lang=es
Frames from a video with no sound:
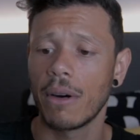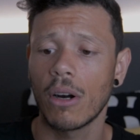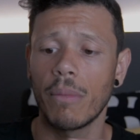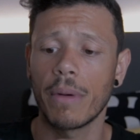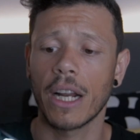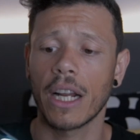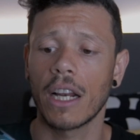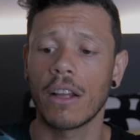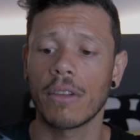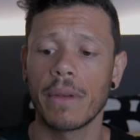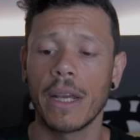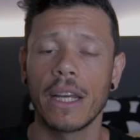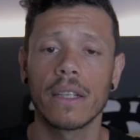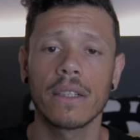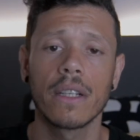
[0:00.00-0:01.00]
abajo para que las
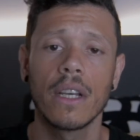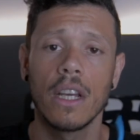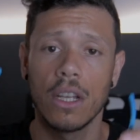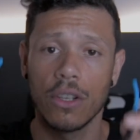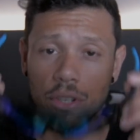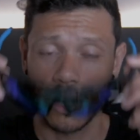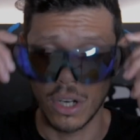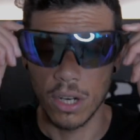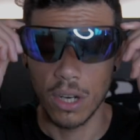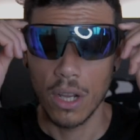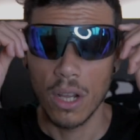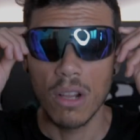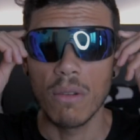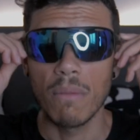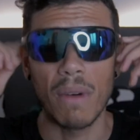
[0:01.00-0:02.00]
veas. Son
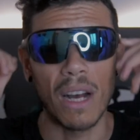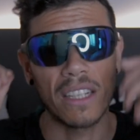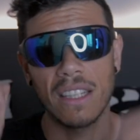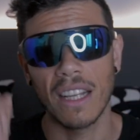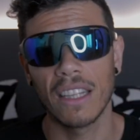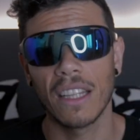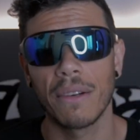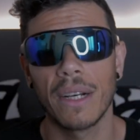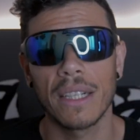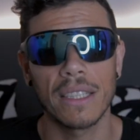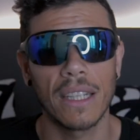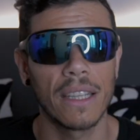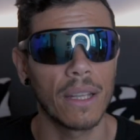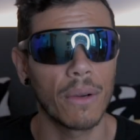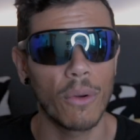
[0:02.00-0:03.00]
bastante,
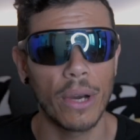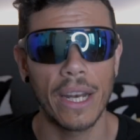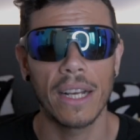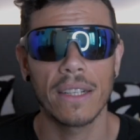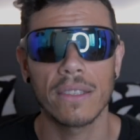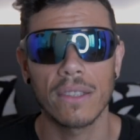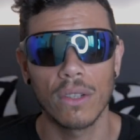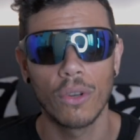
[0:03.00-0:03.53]
bastante buenas.